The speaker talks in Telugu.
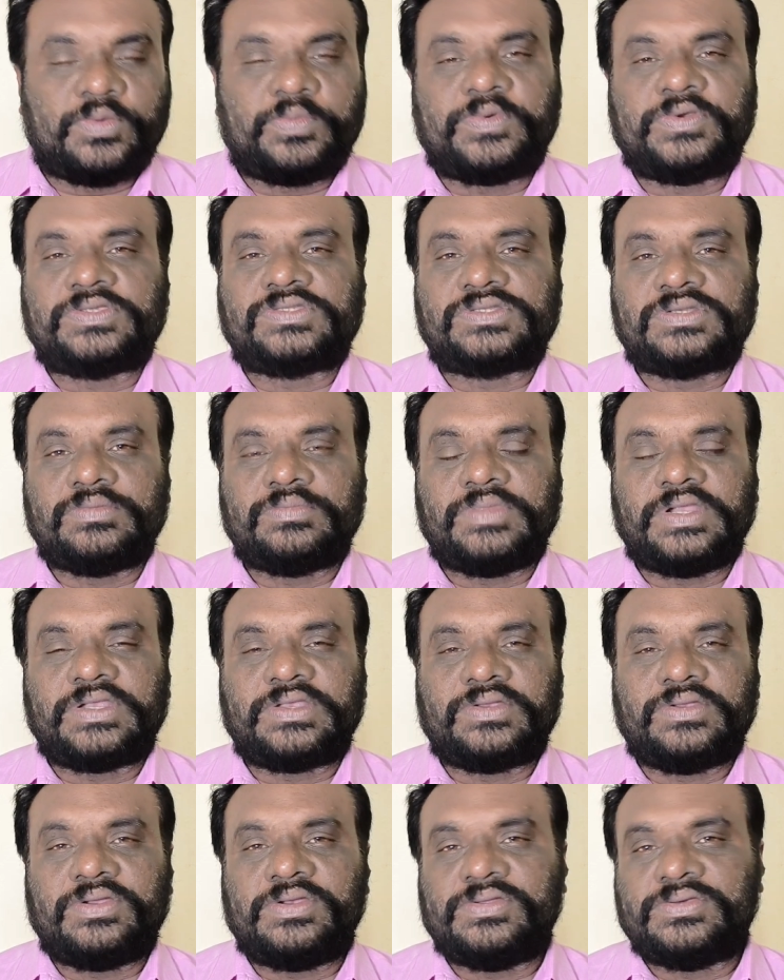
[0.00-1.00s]
అవపోసనం
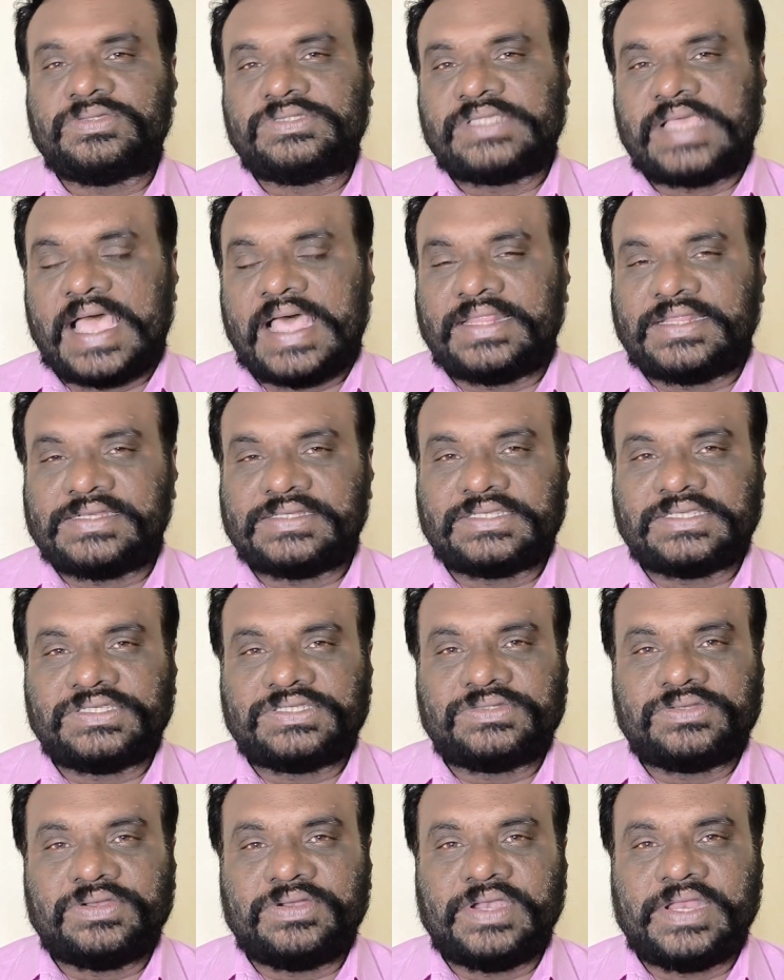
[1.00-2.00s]
పట్టిన వాళ్ళు సాధన
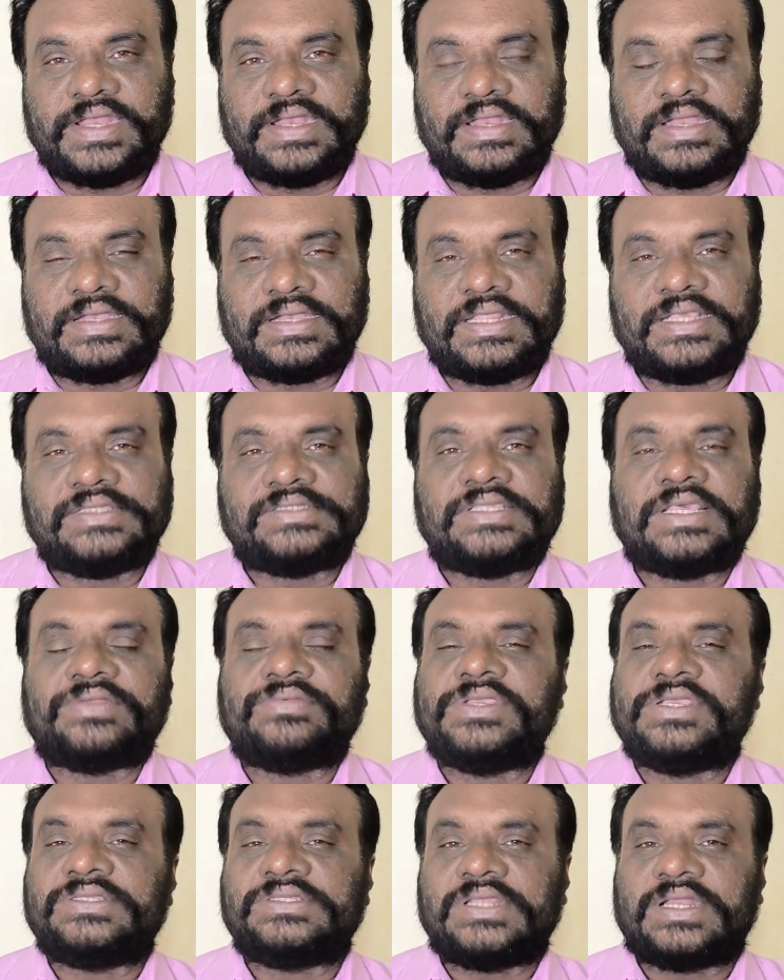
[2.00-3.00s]
చేసిన వాళ్ళు ఏంటంటే
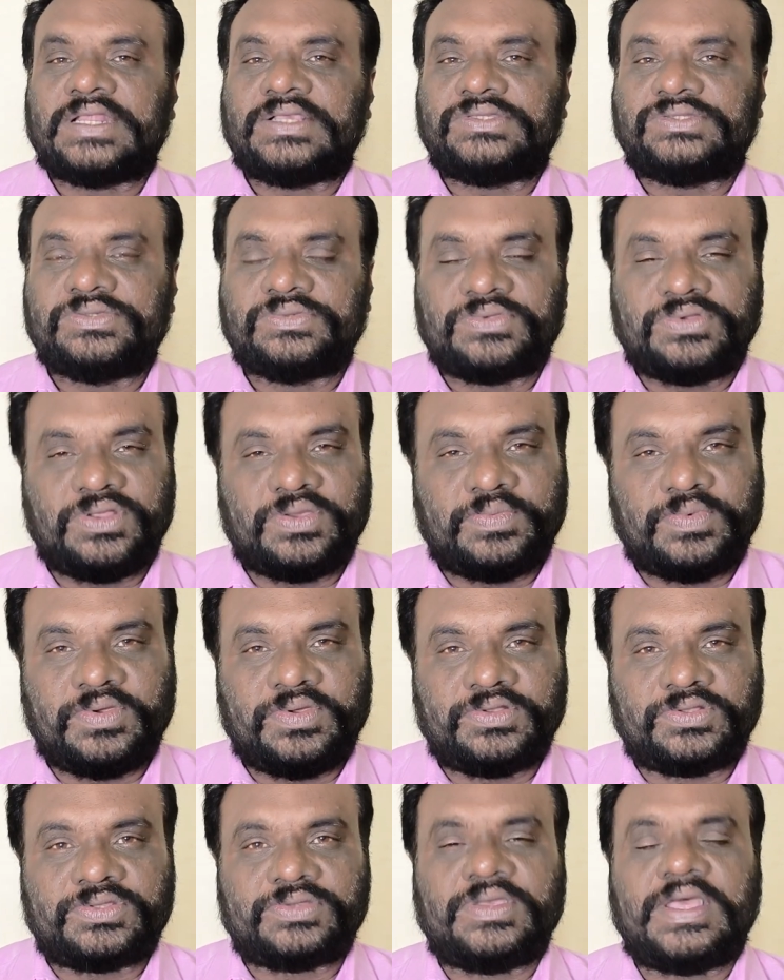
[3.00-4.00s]
సర్వే జన
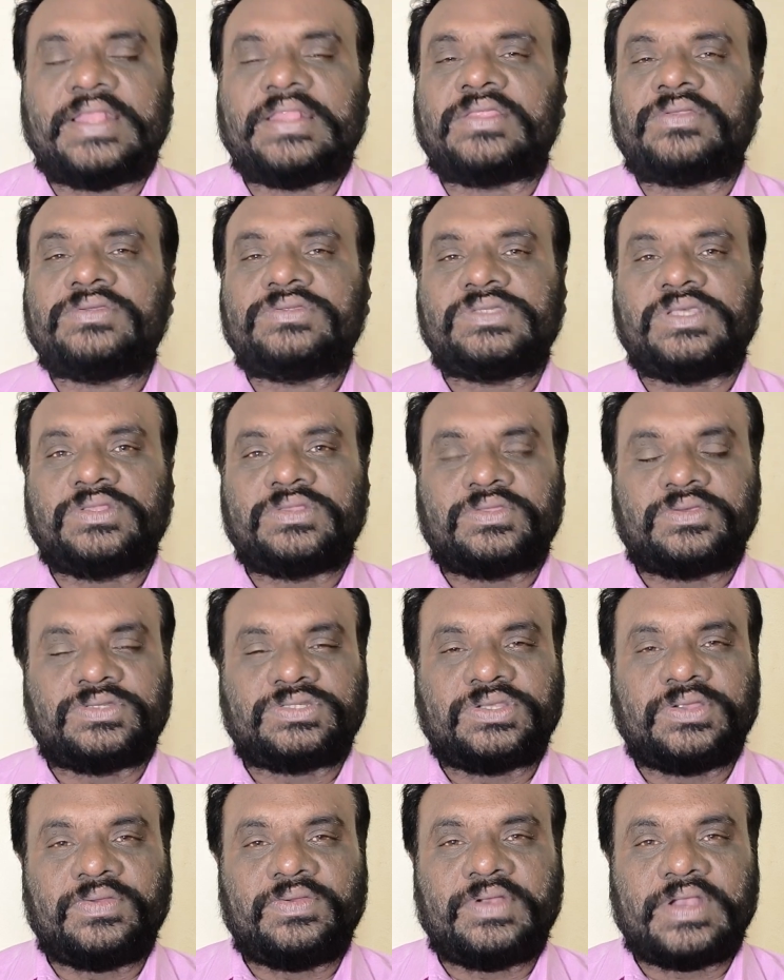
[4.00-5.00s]
భవంతు అందరూ
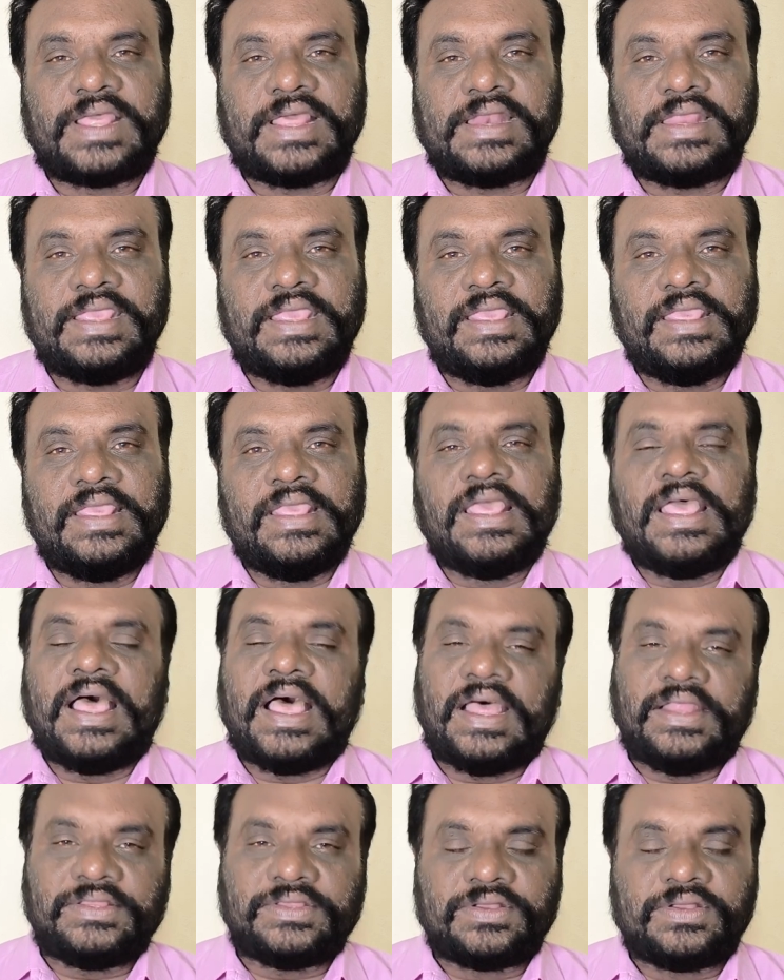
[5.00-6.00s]
సంతోషంగా ఉండాలి
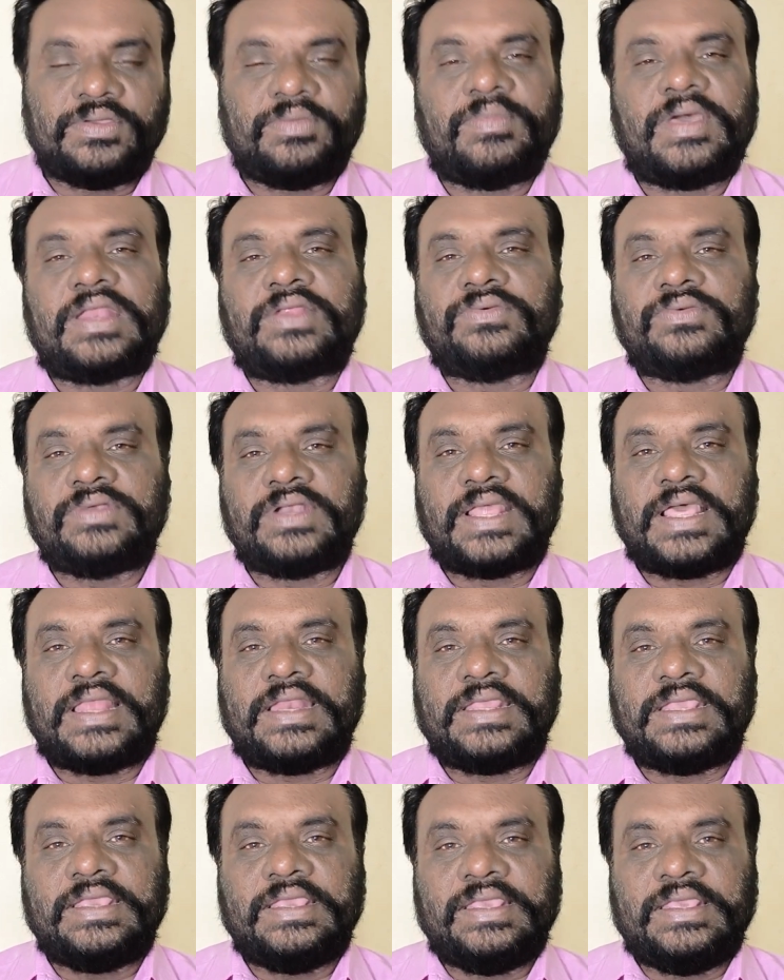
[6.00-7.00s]
అందులో మనం
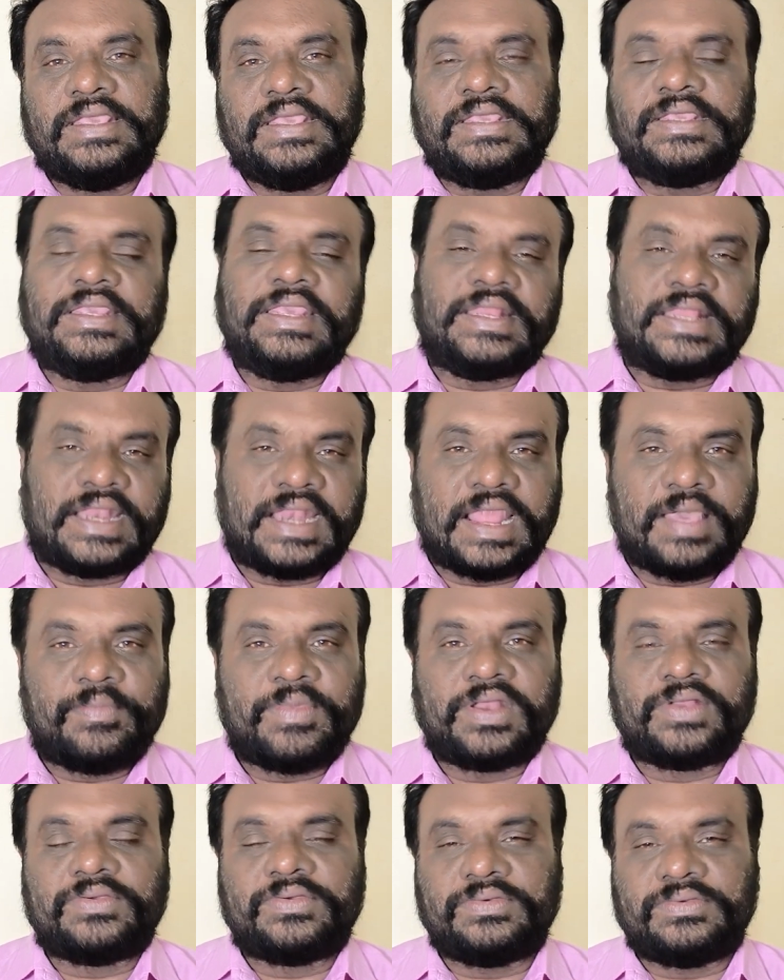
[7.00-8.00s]
ఉండాలి ఏదన్నా
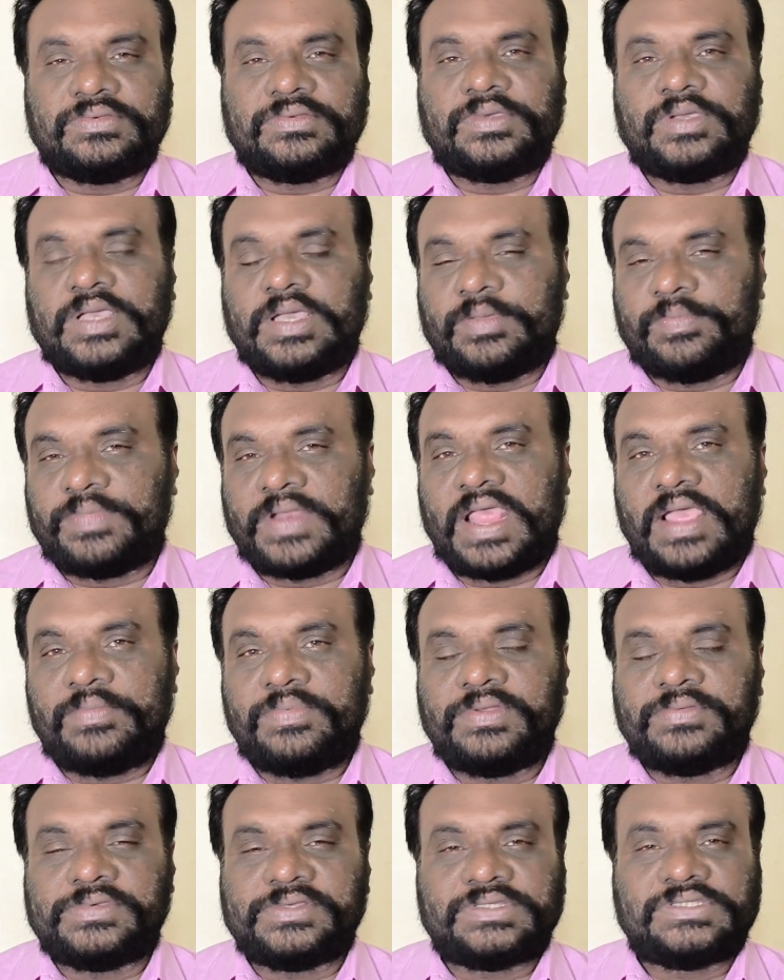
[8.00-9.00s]
మనం
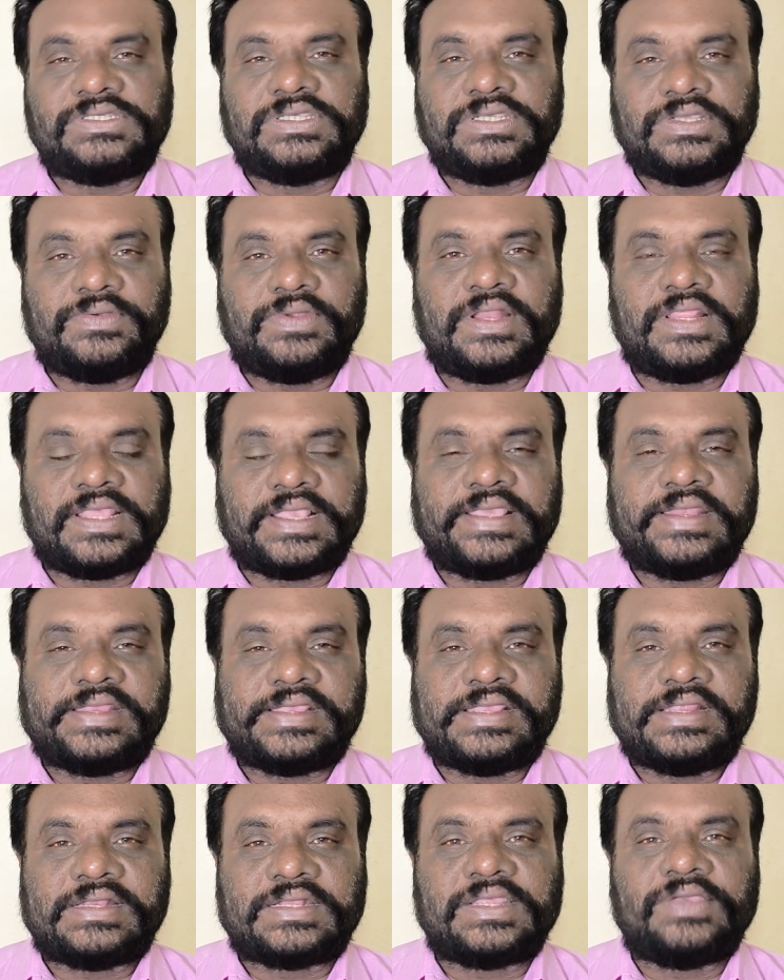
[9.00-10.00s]
ప్రాబ్లం వచ్చి వాళ్ళ
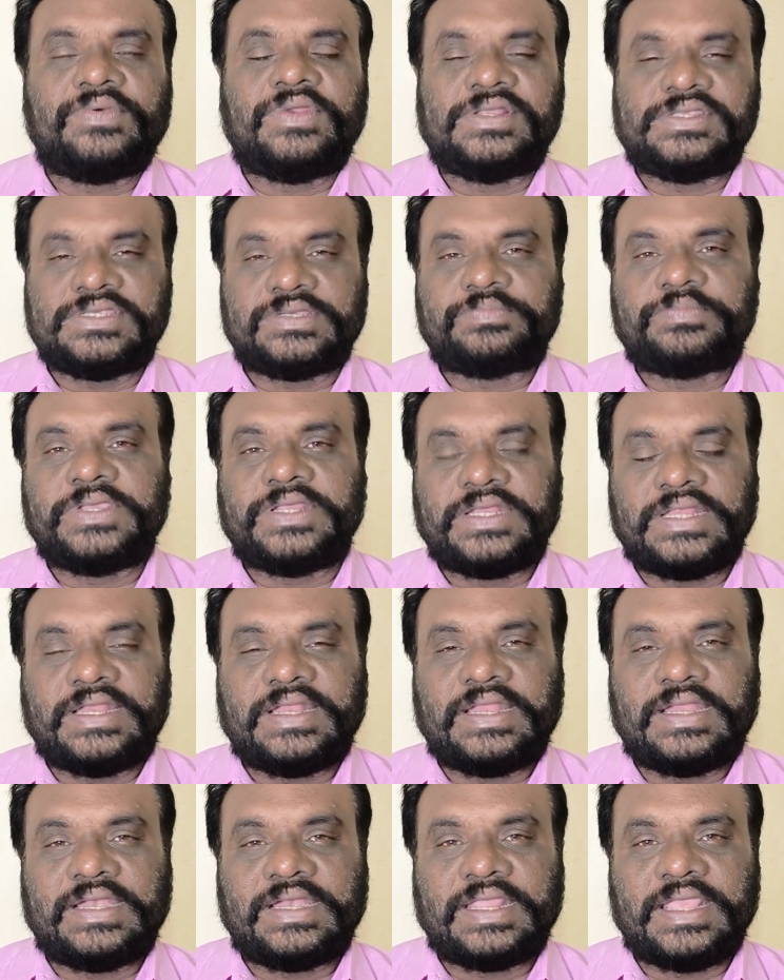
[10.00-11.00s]
దగ్గరికి వెళ్తే వాళ్ళు చెప్పేది
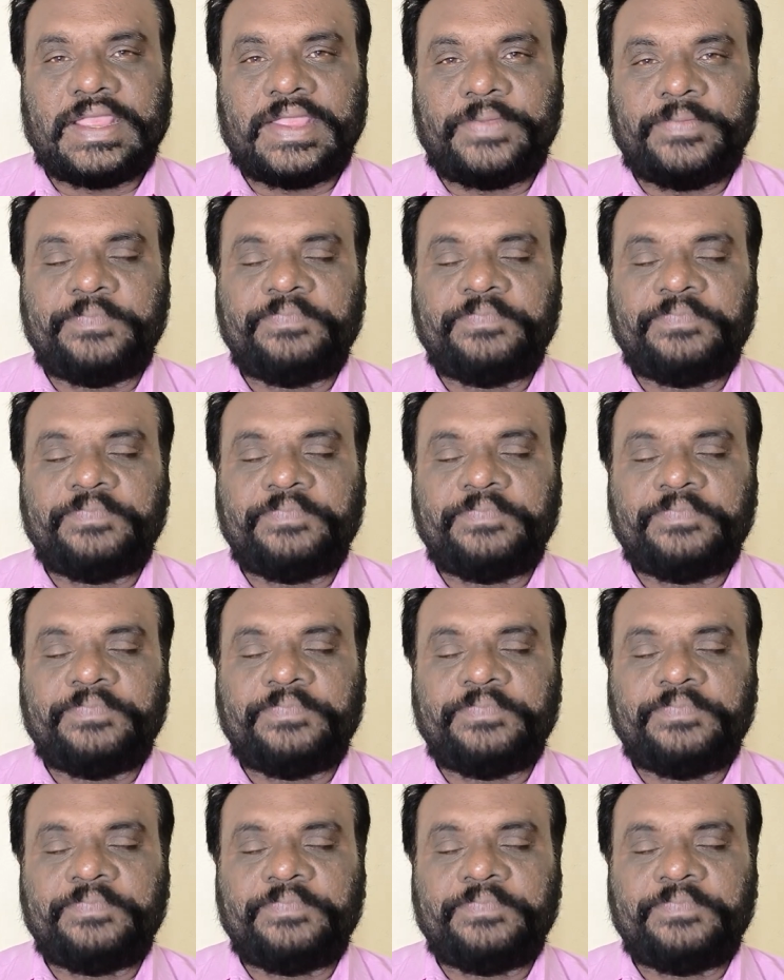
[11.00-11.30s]
ఏంటంటే